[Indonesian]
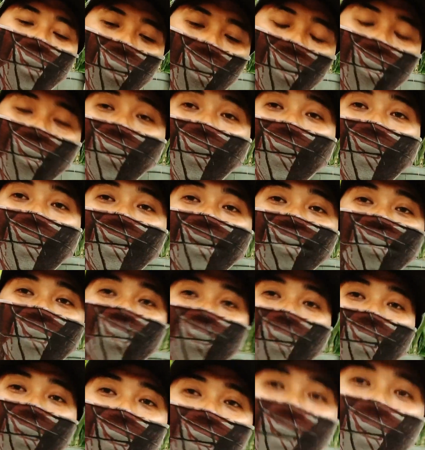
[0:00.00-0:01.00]
cukup mudah kan
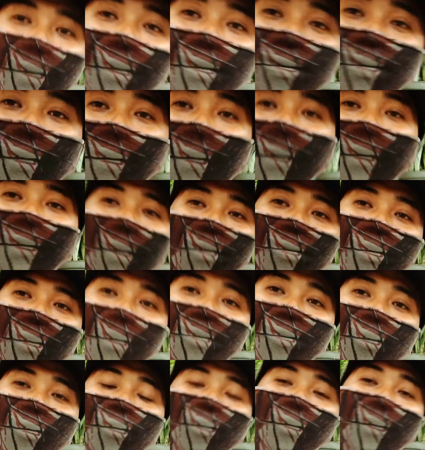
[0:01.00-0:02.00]
pembuatannya maka kita
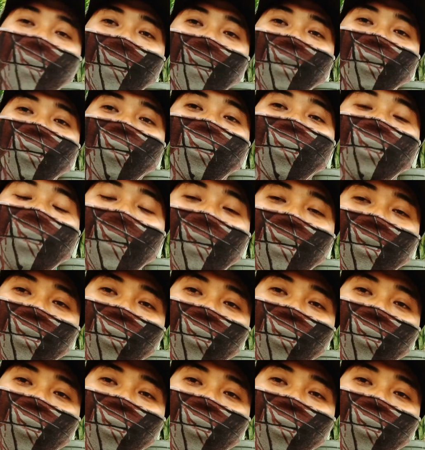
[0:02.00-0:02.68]
bisa menggunakan tutup